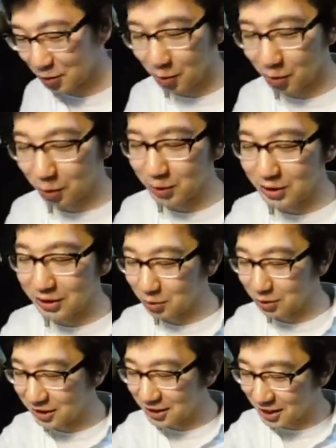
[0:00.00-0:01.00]
ごいおい
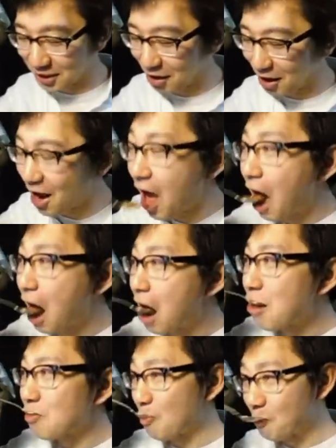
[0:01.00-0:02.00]
しいあ
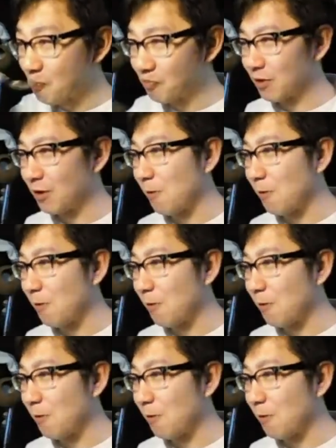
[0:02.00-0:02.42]
うん